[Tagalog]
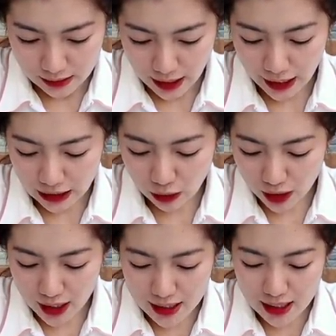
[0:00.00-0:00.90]
Nakita ko
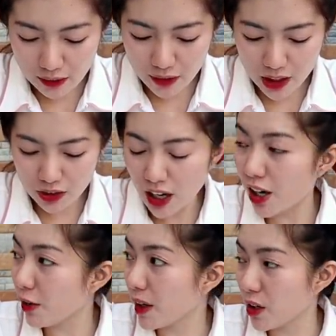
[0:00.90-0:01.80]
rin kasi sa video ni
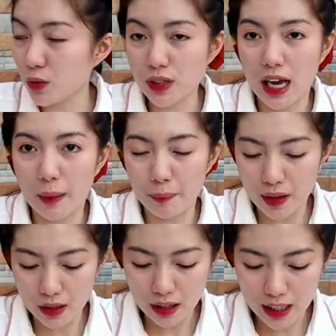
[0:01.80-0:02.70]
Erwan Yusap,
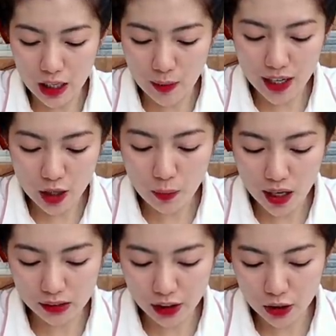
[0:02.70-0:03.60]
ginawa niya
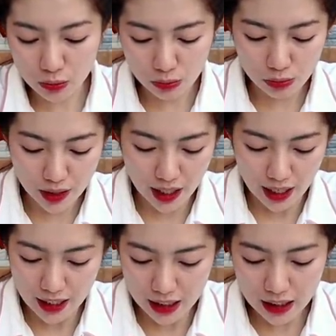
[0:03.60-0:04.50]
water nung
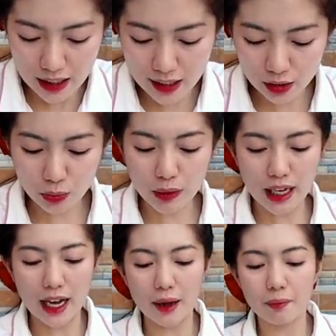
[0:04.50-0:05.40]
una, hindi talaga
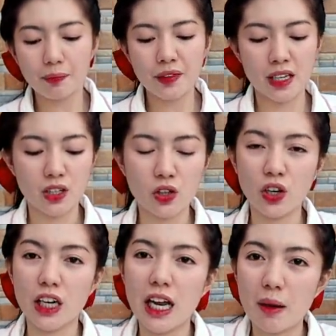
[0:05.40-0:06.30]
tumalab. So,
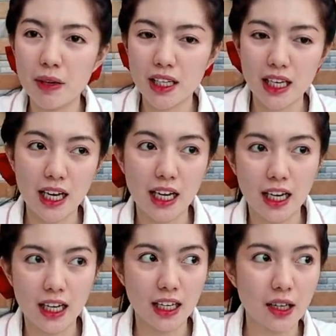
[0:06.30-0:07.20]
ang ginamit
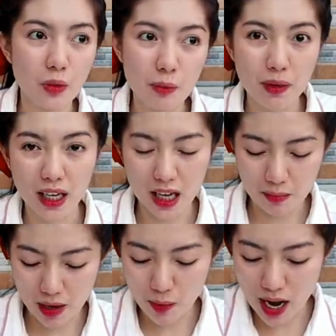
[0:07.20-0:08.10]
niya, whipped
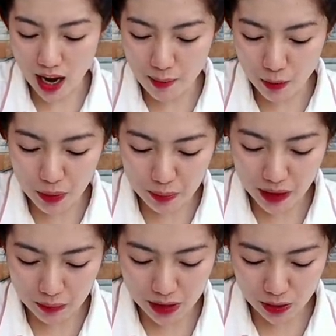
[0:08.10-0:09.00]
cream. Eh, wala kaming whipped
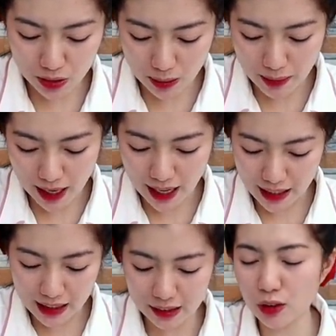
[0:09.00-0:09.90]
cream dito sa
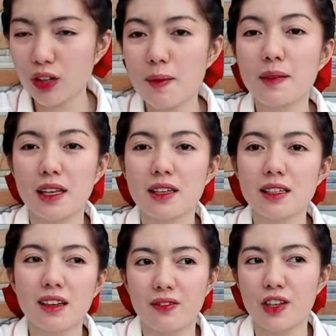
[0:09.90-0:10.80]
bahay. Nakita ko naman din
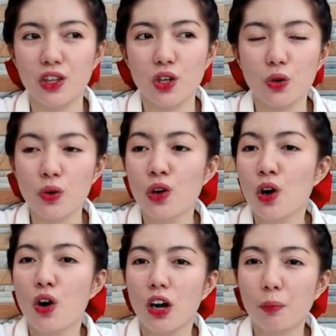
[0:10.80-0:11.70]
sa isang video,
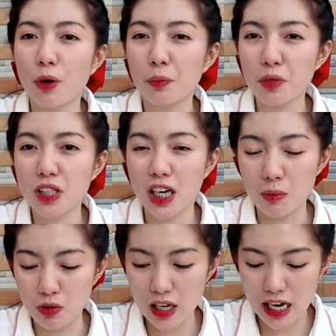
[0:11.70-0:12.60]
all-purpose
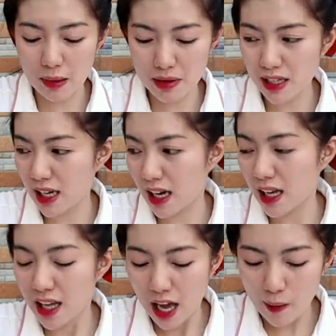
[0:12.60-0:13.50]
cream yung ginamit niya.
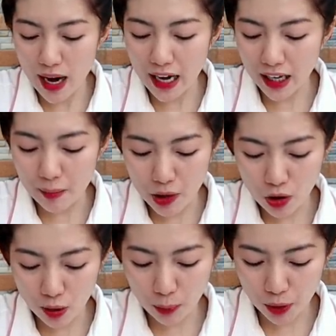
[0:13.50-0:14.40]
Eh, wala rin kaming
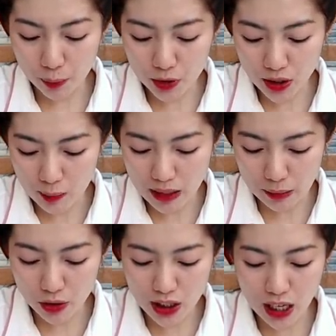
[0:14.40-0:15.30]
all-purpose cream.
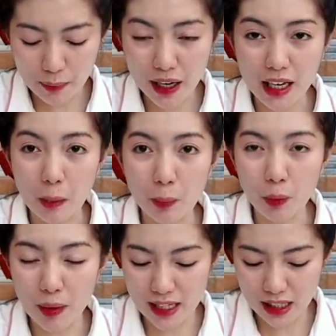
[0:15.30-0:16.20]
Sabi ko, sige,
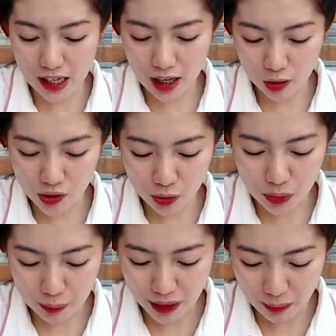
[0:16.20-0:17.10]
mag-improvise na lang ako ng
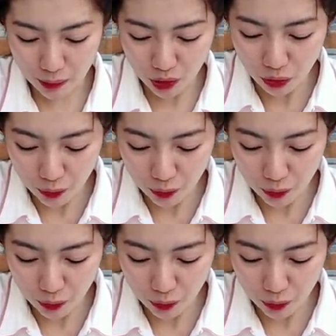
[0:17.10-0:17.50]
whipped cream ko.